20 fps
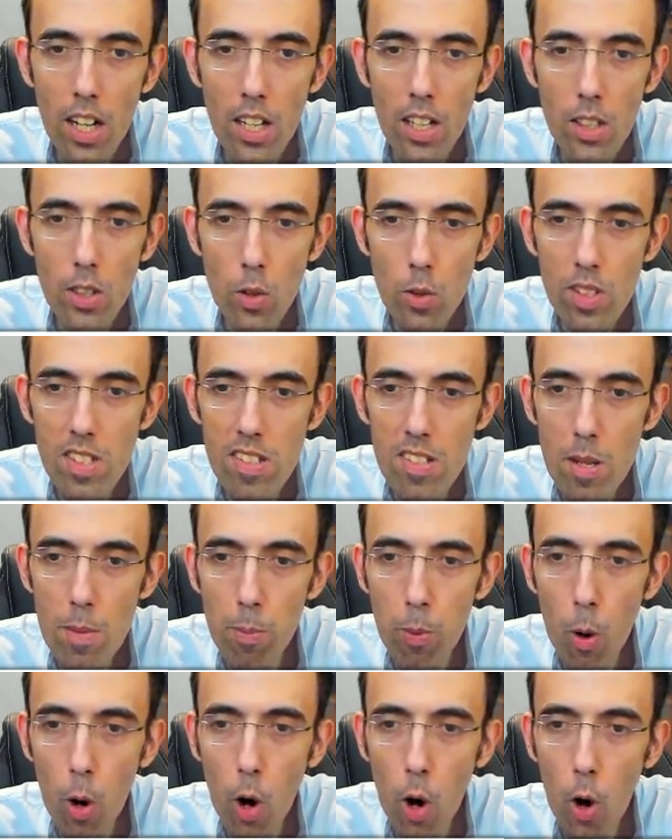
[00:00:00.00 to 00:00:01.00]
Non si
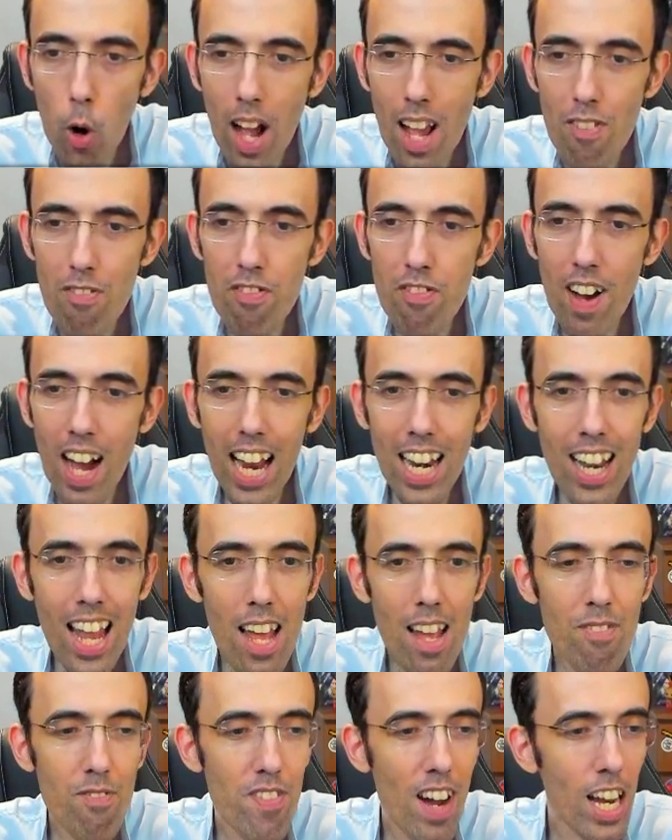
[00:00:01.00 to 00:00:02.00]
può! È, fall
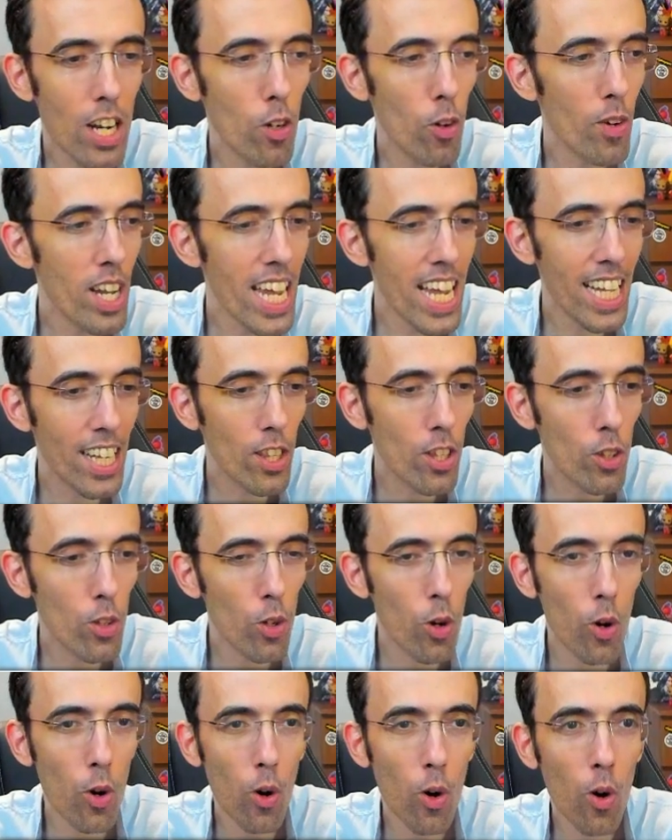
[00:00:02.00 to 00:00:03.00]
è fallo
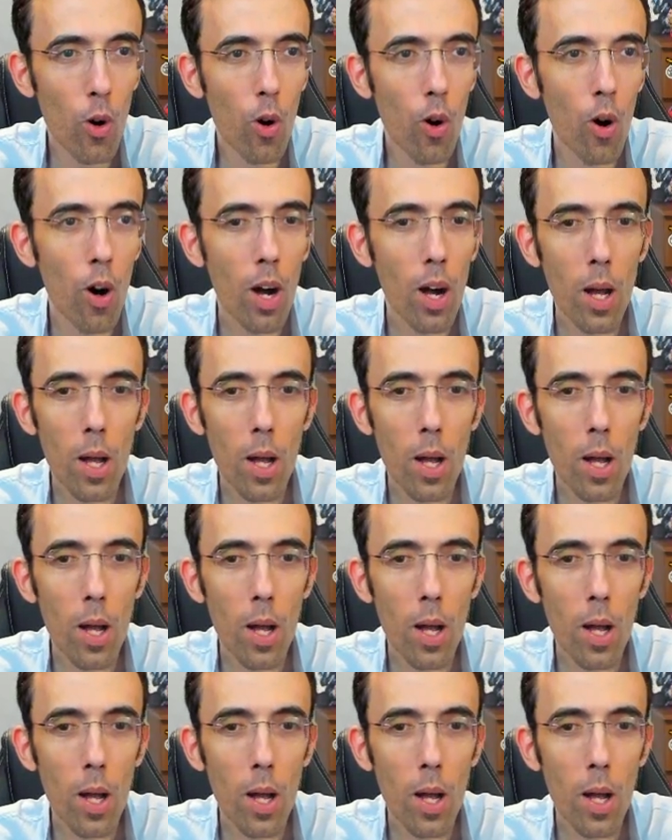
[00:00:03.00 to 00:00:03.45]
netto!